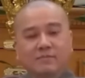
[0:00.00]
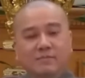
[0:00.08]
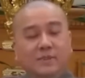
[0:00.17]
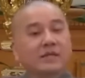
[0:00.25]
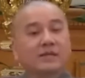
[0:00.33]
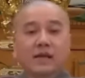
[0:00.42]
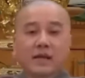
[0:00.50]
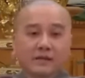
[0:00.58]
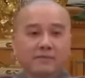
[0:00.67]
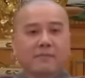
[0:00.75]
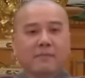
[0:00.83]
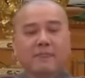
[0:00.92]
tinh
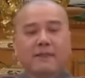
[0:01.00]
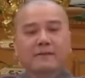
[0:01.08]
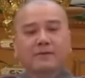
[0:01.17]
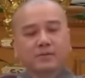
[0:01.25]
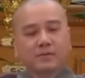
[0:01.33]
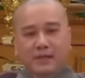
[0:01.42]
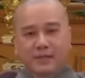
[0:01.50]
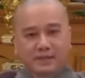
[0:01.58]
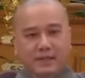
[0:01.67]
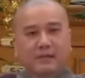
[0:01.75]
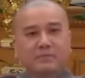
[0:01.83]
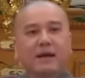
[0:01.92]
tấn cũng tinh
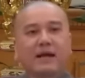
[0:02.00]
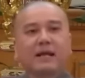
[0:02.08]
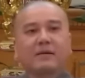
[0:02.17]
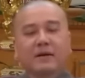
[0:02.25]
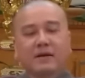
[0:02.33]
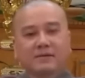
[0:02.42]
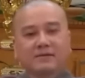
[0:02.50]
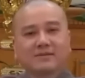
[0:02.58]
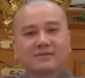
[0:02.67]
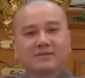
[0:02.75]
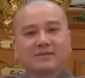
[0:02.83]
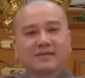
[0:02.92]
tấn ba la mật
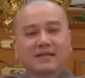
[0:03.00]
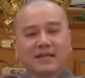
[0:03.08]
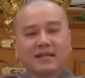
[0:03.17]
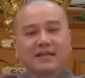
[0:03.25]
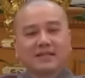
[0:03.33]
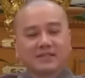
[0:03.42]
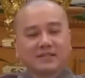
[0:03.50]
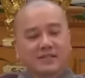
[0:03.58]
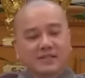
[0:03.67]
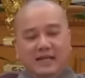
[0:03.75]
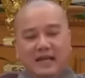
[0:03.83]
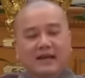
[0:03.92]
nghĩa là
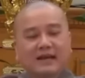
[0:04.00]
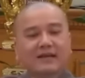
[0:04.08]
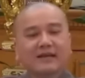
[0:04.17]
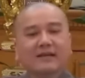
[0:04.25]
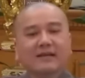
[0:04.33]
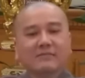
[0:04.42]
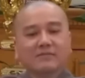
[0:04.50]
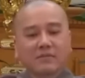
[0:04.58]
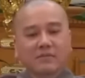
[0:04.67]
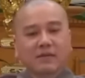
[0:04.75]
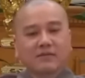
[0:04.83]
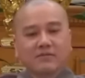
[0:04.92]
siêng năng
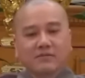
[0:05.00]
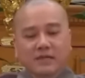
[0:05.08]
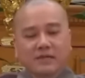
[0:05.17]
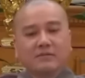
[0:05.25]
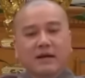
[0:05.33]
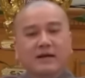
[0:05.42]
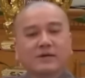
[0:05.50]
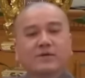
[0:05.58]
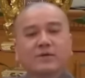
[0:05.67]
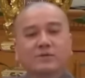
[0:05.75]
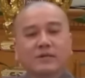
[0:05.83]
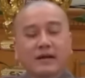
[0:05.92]
một cách viên mãn
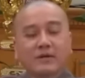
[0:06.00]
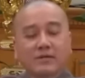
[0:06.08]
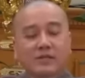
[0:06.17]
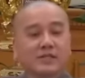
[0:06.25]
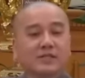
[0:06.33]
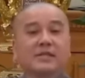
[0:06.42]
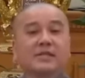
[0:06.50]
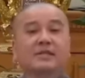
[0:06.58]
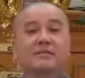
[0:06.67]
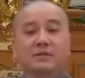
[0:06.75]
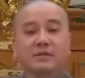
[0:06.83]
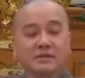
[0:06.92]
rốt ráo vì siêng
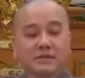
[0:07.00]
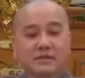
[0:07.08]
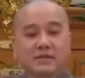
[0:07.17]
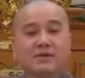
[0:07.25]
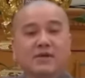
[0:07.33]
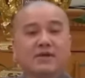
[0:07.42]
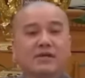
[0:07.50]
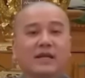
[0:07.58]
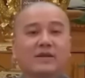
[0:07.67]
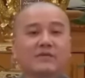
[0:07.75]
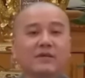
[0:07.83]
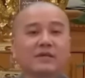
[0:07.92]
là mình được chứ có gì
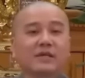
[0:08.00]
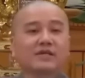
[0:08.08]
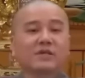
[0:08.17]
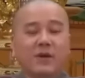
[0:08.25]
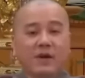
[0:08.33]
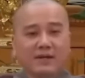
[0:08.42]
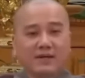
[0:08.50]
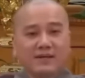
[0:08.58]
đâu phải tính toán